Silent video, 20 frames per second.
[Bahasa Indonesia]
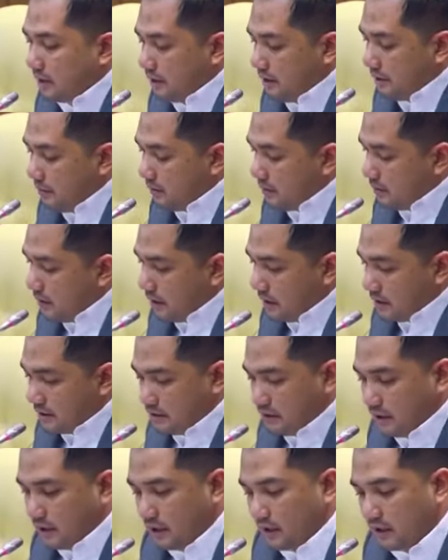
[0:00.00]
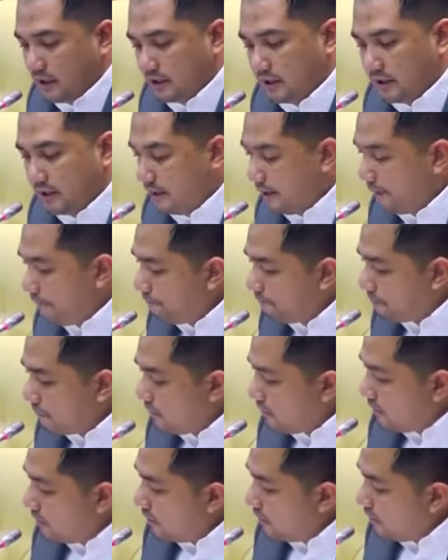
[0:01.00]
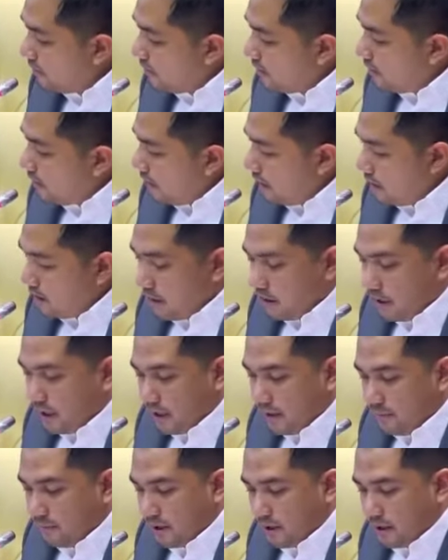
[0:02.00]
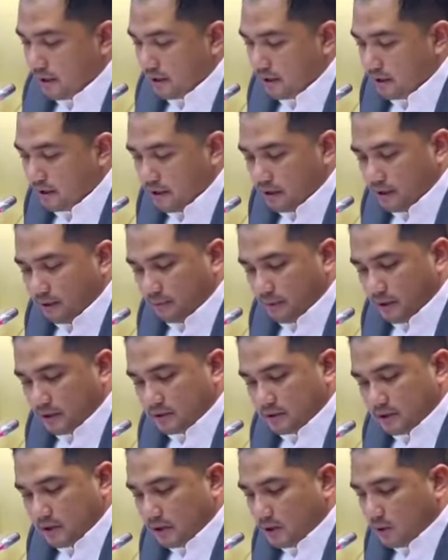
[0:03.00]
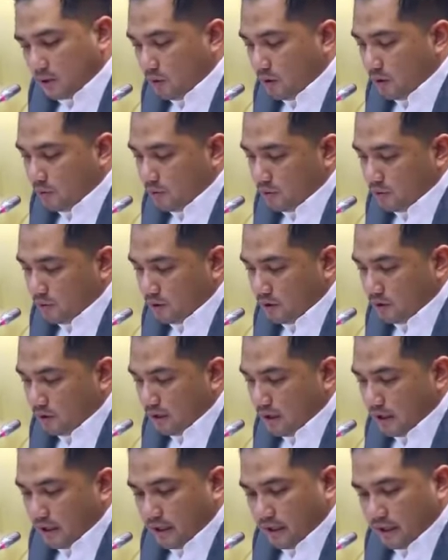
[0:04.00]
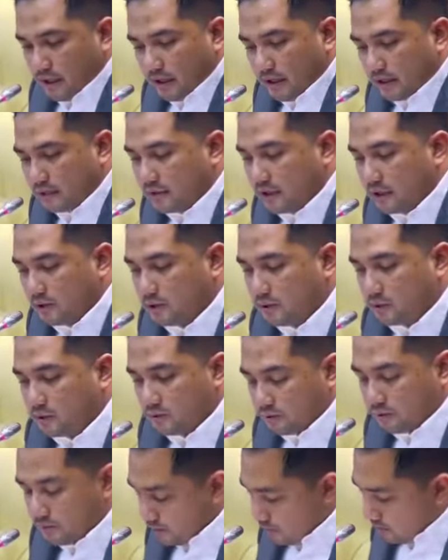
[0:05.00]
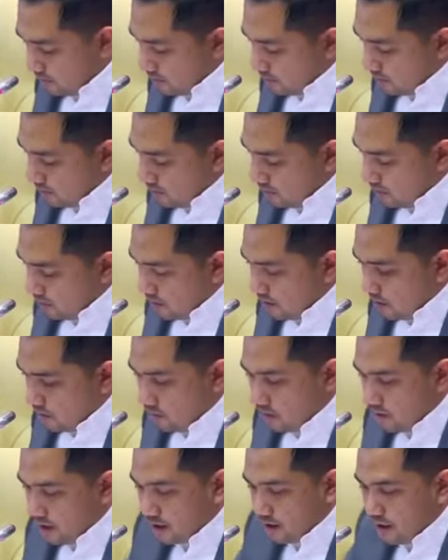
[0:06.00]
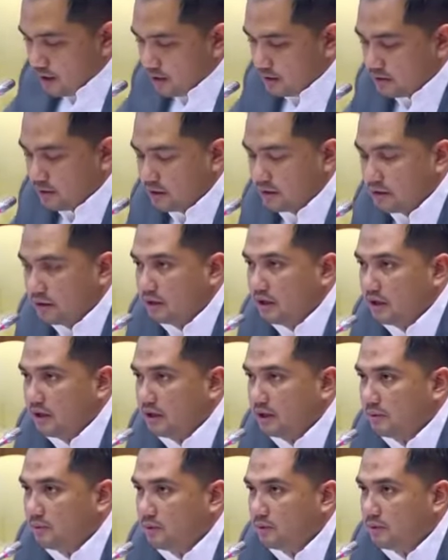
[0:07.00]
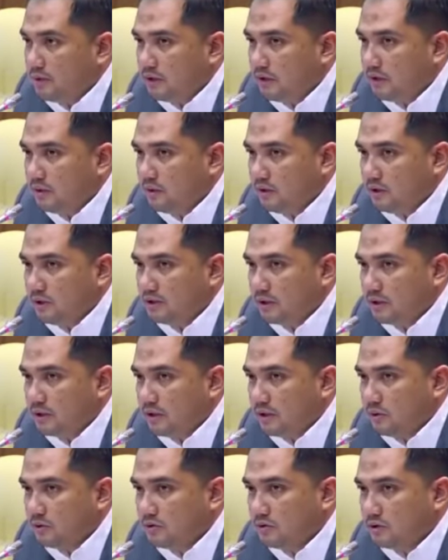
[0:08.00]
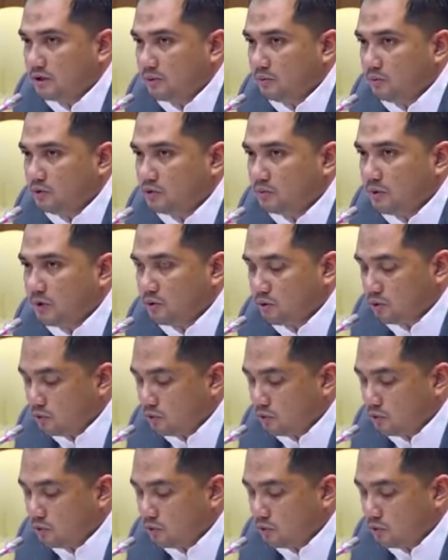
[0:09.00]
menjelang siang hari ini adalah amanah dari pasal 23E ayat 1 Undang-Undang Dasar Negara Republik Indonesia tahun 1945